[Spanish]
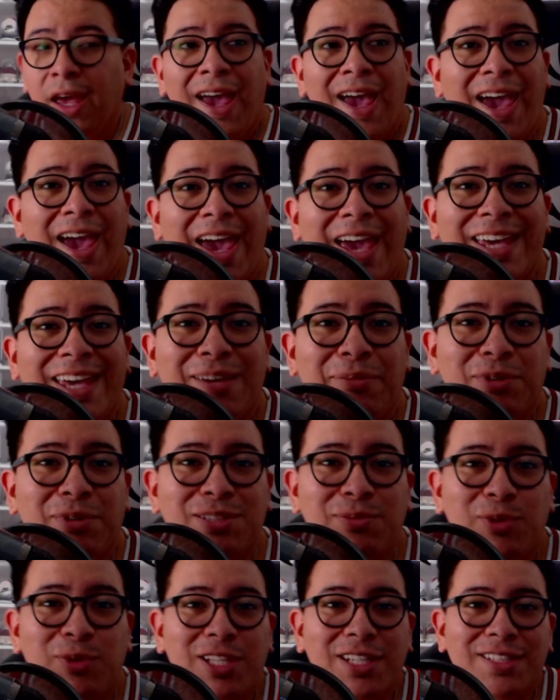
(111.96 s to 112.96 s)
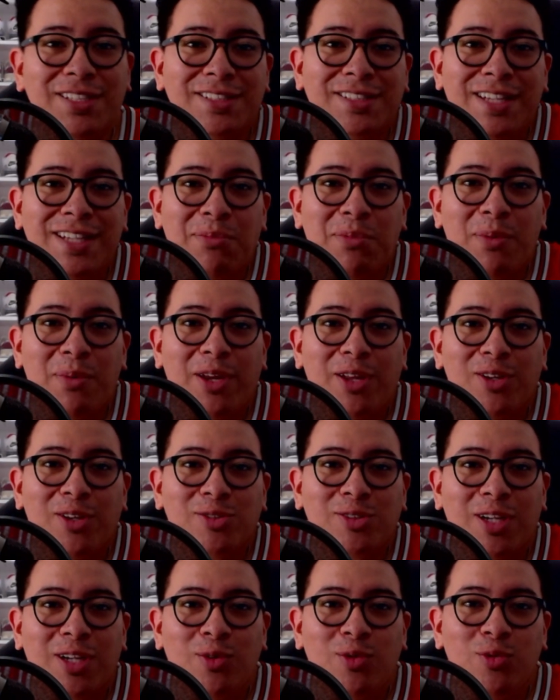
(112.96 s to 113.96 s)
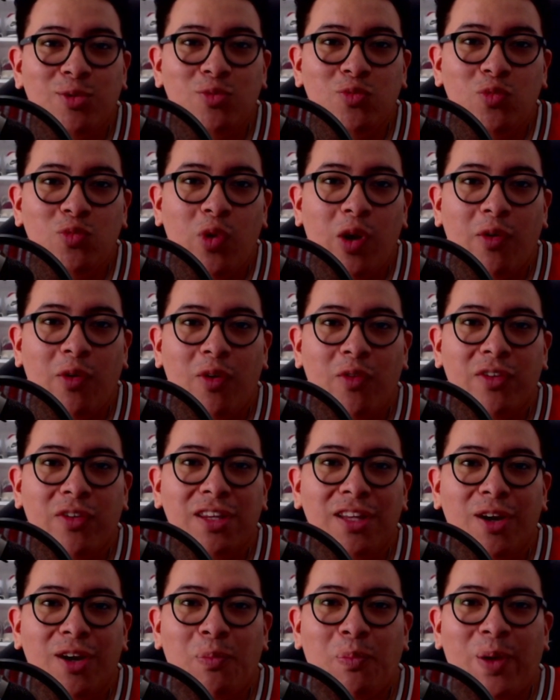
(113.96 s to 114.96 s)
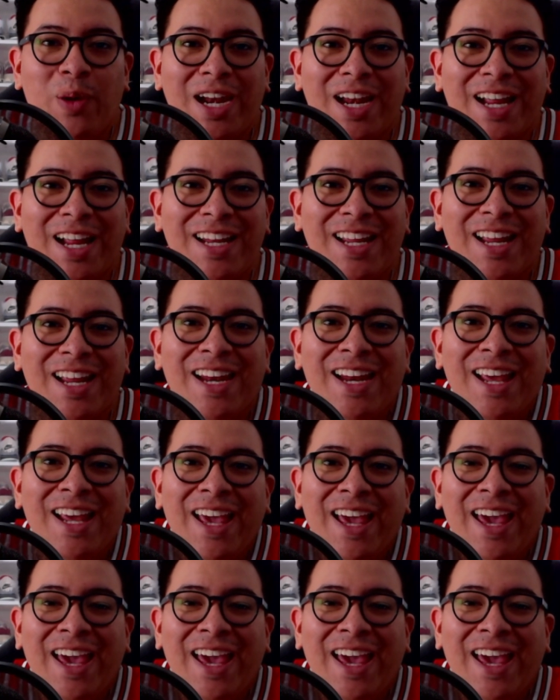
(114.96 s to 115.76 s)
Hey, ¿qué pasa hipotes? Sean bienvenidos a un nuevo video para el canal.